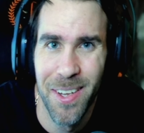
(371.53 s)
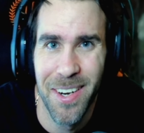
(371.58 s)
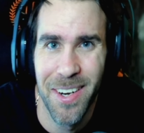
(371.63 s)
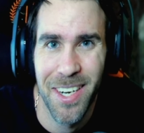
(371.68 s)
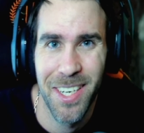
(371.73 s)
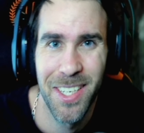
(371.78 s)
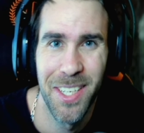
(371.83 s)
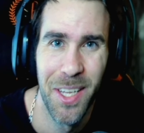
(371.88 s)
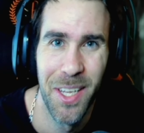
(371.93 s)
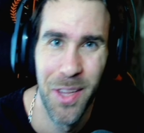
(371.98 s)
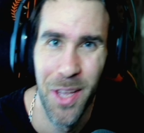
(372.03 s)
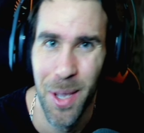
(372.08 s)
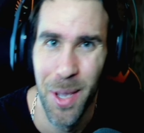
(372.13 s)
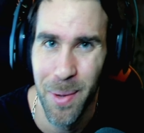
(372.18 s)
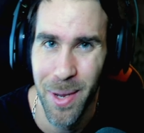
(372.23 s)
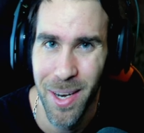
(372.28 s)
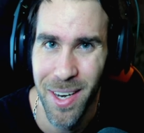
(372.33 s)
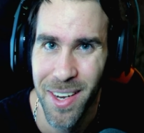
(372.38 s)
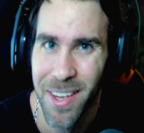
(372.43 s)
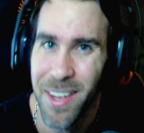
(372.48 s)
Resident
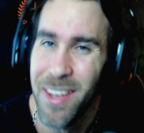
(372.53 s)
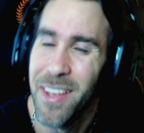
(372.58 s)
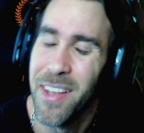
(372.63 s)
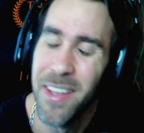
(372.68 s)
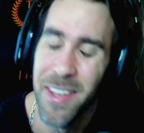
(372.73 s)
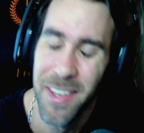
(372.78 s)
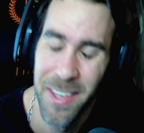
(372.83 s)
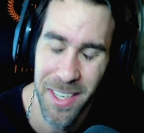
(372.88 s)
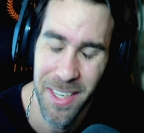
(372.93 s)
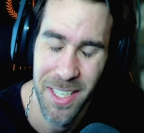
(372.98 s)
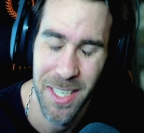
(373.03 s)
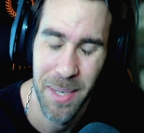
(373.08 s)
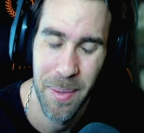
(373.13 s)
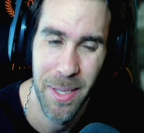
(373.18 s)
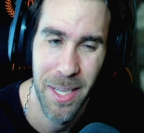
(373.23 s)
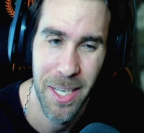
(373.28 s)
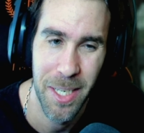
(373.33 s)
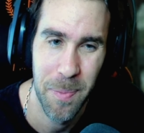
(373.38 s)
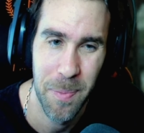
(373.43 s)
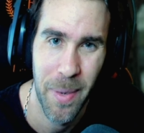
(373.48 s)
Evil y Seven
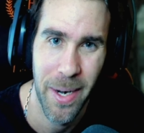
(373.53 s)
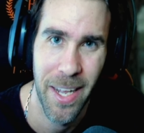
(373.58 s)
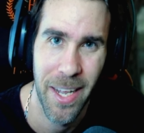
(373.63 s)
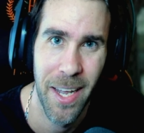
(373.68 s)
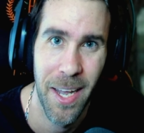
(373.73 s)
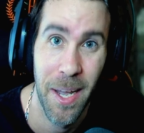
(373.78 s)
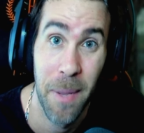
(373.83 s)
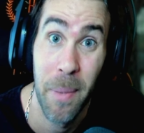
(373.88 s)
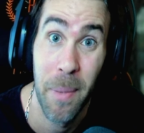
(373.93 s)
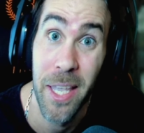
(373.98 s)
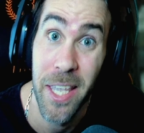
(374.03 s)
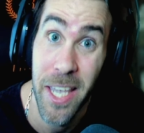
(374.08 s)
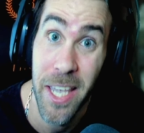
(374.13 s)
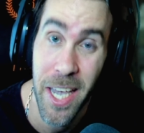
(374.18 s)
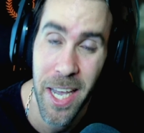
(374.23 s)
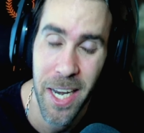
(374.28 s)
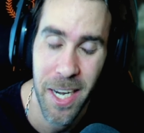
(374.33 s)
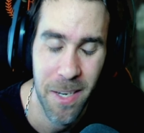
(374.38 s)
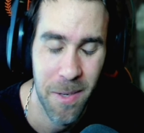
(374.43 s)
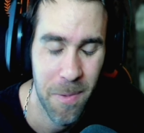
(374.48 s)
Days para
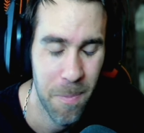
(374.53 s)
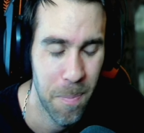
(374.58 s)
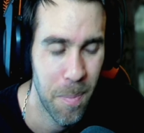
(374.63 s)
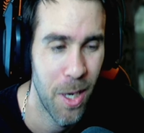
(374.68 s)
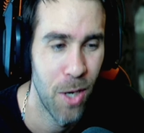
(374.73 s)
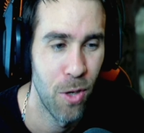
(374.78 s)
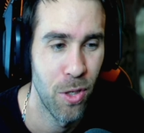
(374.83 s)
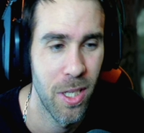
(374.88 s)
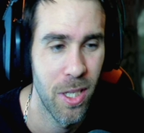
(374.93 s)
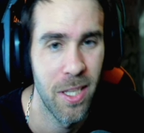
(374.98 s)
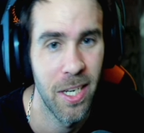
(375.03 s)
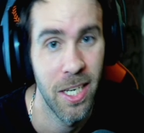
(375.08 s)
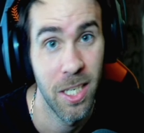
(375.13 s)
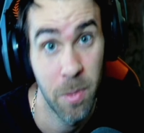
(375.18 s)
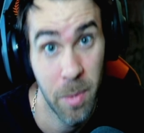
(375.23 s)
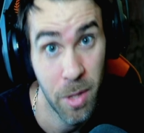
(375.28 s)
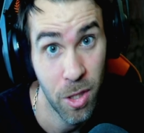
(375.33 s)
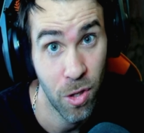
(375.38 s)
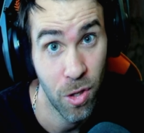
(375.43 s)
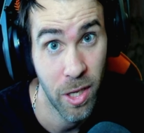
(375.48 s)
mañana. ¿Vale? Hoy tendréis
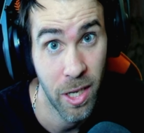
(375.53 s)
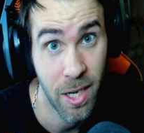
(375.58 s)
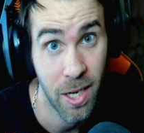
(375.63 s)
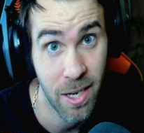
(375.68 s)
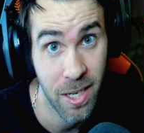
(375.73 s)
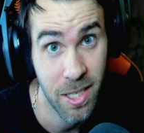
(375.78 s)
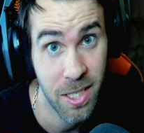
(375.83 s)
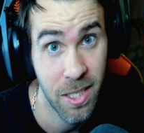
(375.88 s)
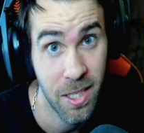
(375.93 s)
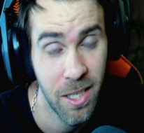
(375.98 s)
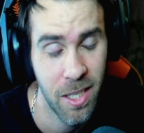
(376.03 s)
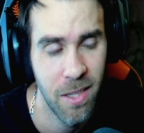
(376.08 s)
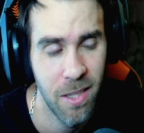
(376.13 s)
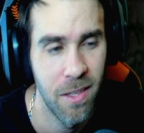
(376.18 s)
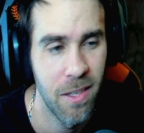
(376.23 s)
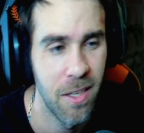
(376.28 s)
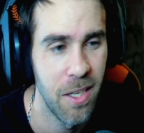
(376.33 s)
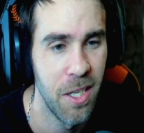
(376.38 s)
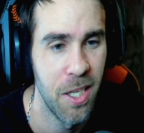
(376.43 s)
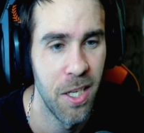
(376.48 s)
vídeo de Resident
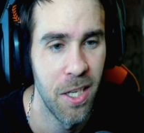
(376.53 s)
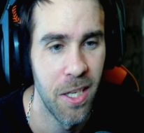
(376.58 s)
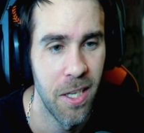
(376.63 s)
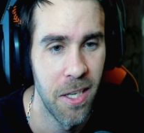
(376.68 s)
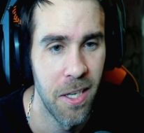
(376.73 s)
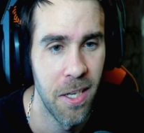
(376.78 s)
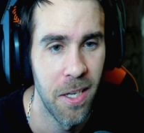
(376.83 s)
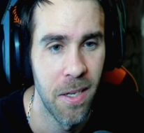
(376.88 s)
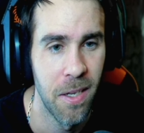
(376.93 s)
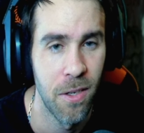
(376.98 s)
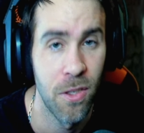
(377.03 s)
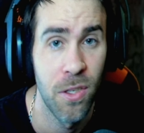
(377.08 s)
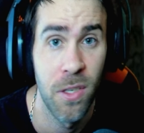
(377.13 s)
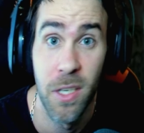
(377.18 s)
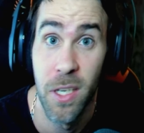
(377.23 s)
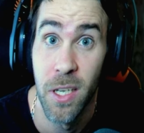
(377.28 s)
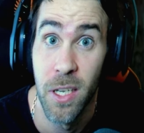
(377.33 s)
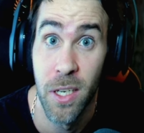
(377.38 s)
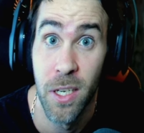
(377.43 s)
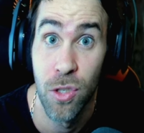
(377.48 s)
y,
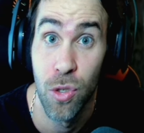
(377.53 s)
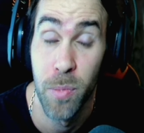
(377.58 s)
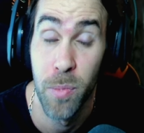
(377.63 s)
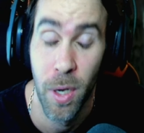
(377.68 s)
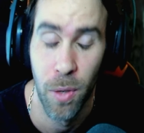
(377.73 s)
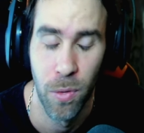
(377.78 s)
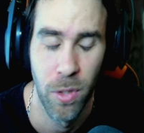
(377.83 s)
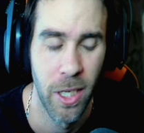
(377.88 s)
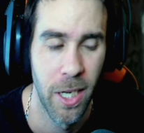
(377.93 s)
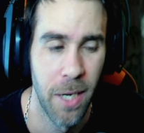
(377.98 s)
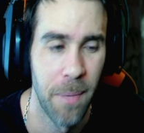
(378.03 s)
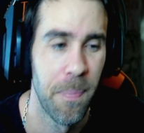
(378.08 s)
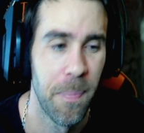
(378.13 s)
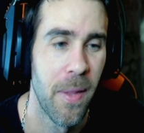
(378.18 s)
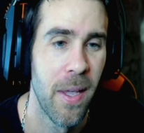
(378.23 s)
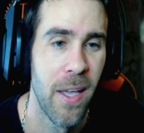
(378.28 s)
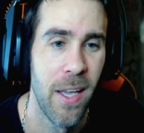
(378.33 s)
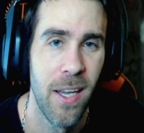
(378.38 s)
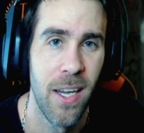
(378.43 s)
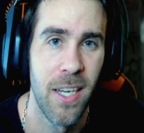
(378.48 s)
y Subnautica.
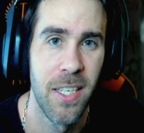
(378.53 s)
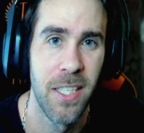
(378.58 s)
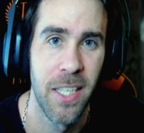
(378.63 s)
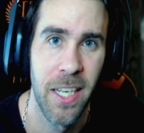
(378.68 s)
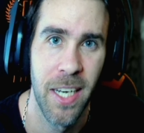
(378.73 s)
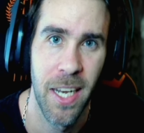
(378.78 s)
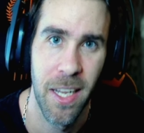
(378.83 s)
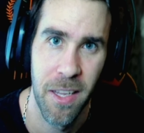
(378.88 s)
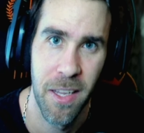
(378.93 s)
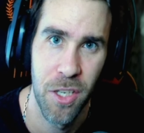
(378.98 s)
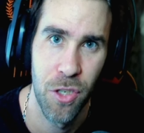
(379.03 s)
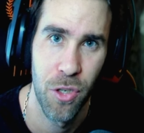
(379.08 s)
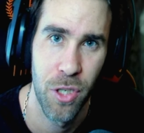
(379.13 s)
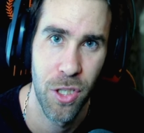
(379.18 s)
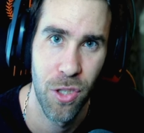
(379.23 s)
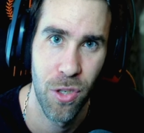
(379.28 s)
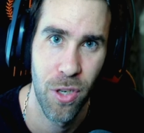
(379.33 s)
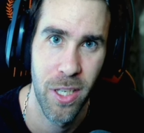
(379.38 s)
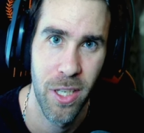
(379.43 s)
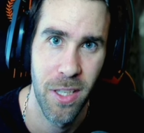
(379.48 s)
Así que nada, dicho
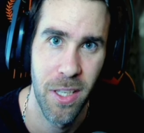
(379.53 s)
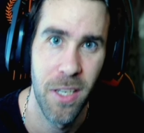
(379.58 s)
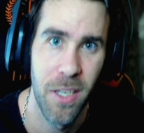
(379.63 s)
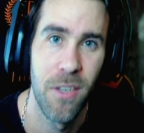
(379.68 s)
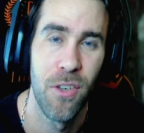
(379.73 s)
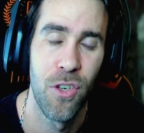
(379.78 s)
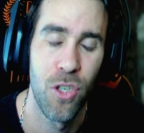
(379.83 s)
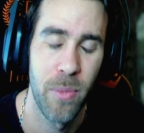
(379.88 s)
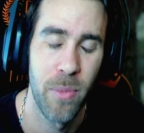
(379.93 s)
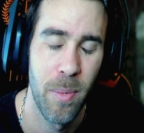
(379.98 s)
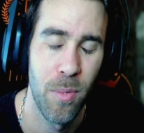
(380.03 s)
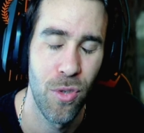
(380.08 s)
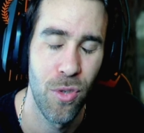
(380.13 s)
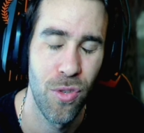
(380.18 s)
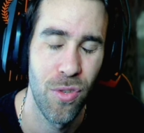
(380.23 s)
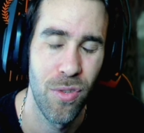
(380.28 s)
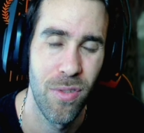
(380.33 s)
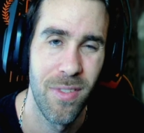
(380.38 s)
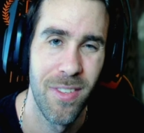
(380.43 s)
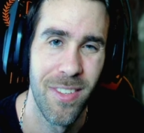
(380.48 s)
esto, gente, nos
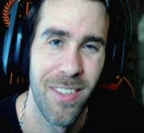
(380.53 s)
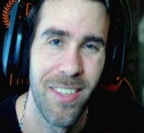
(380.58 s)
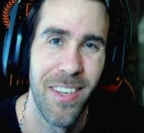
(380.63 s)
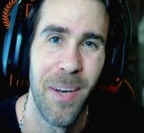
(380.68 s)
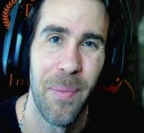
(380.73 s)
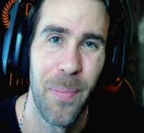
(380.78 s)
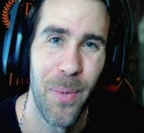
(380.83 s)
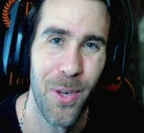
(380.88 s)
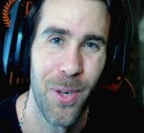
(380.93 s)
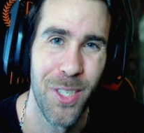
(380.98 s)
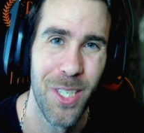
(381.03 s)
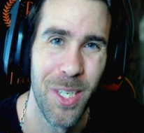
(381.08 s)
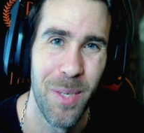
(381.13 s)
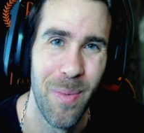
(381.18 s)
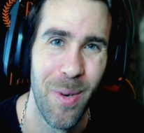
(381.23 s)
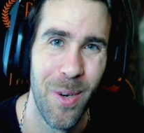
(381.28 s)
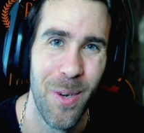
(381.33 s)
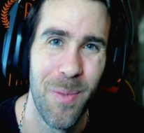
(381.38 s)
vemos en el próximo